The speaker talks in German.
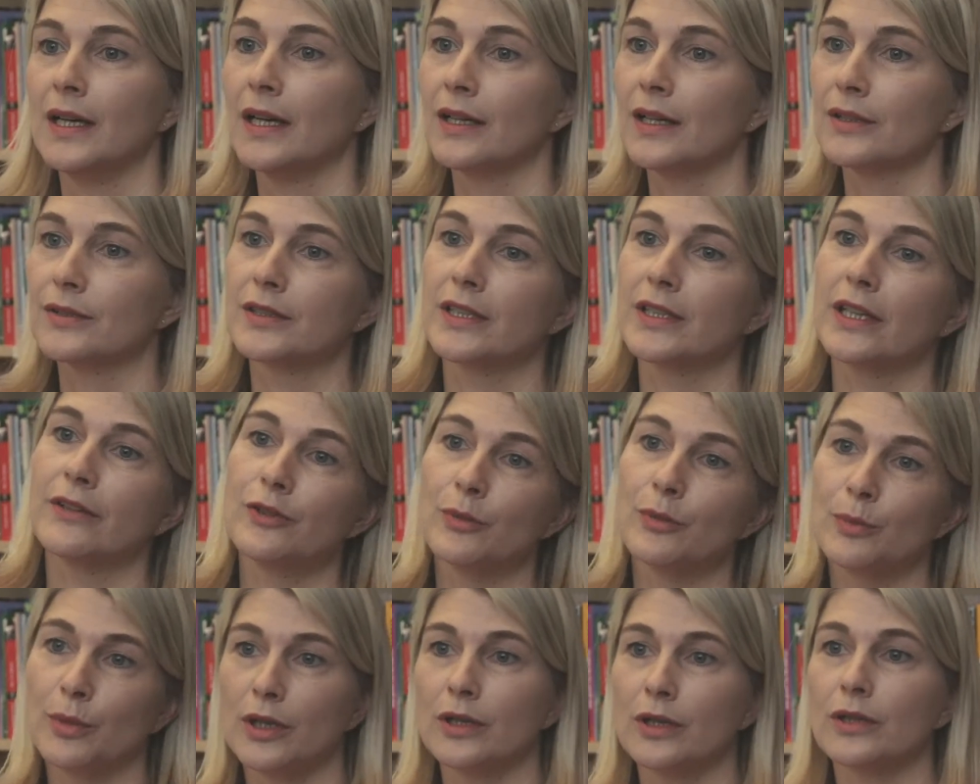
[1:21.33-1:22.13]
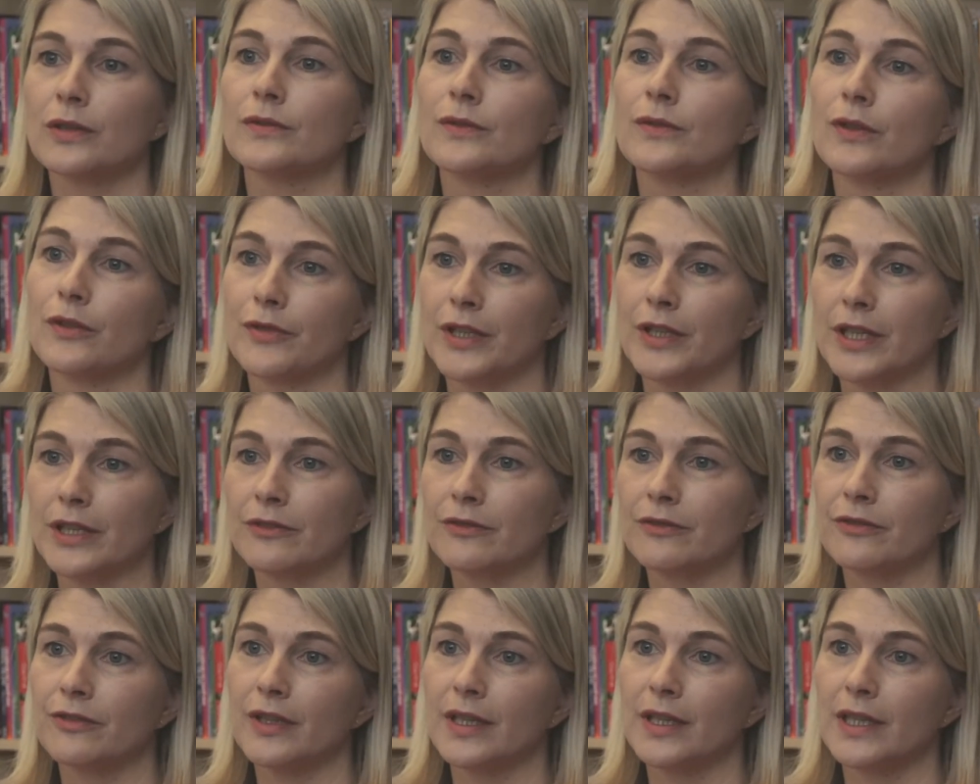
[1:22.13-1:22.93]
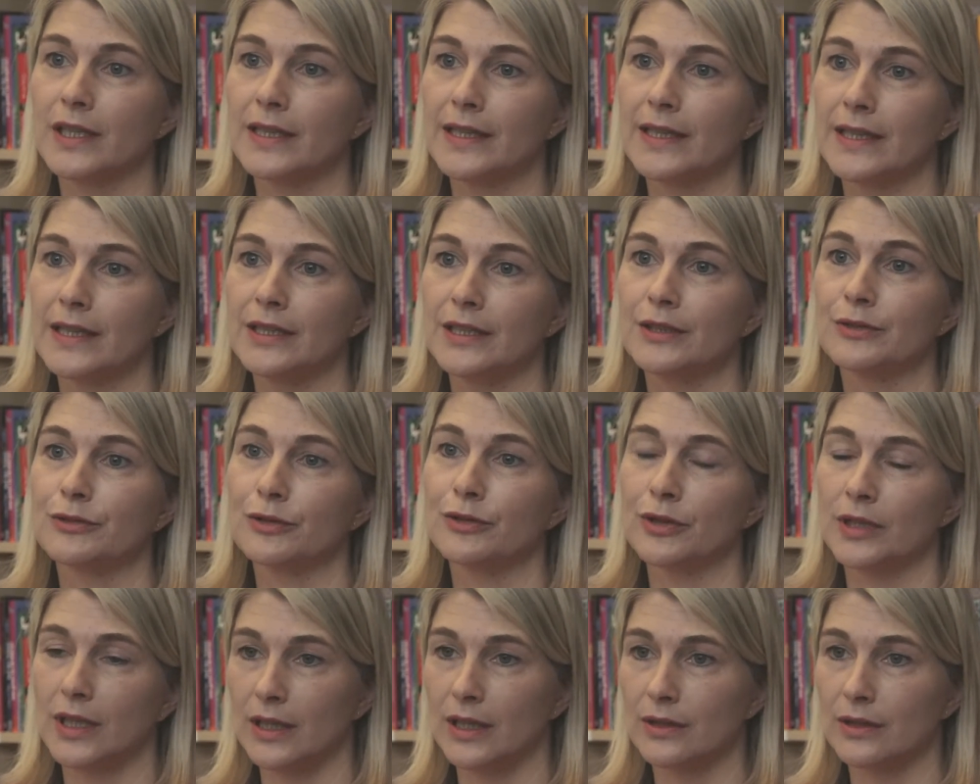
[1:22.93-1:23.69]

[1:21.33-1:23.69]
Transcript: Also dafür braucht man auf jeden Fall Geld von